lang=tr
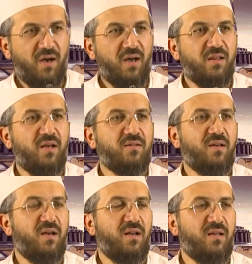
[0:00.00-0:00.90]
Allah
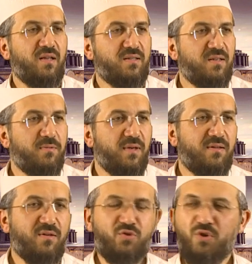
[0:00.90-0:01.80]
Teala nasip
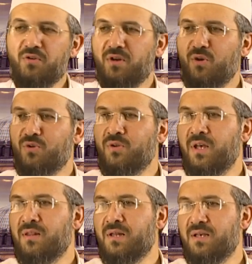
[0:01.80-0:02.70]
etti. Sonra onun
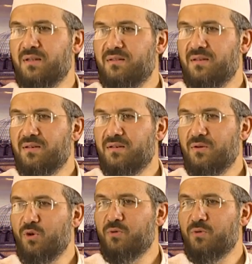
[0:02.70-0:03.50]
yanına gittik.